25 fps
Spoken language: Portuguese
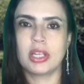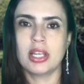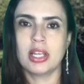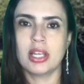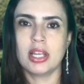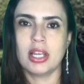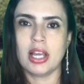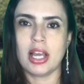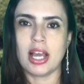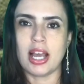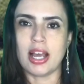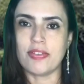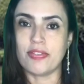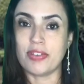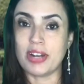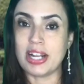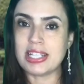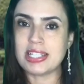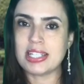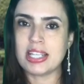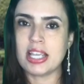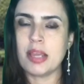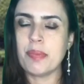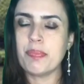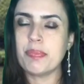A
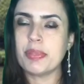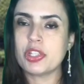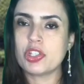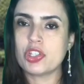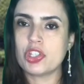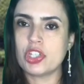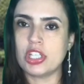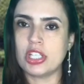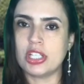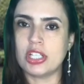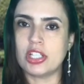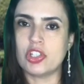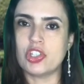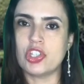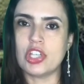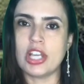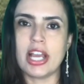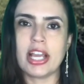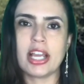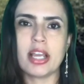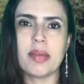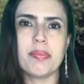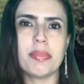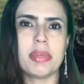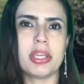frase repetida
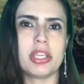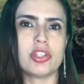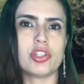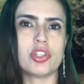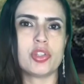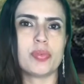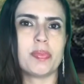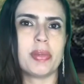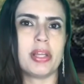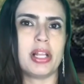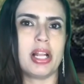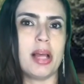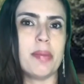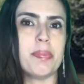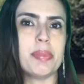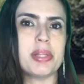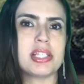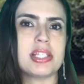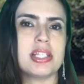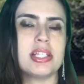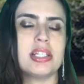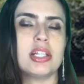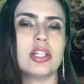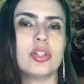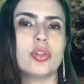diariamente pela
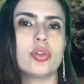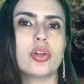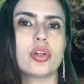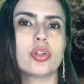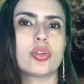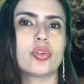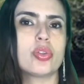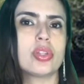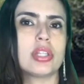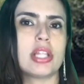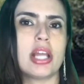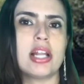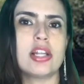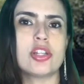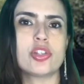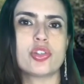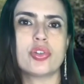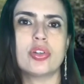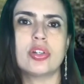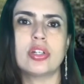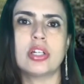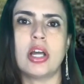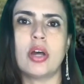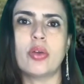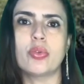apresentadora do
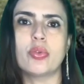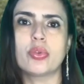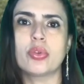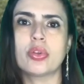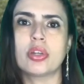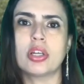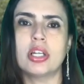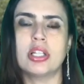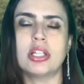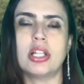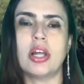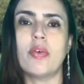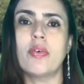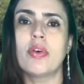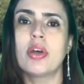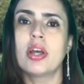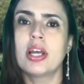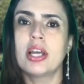telejornal do canal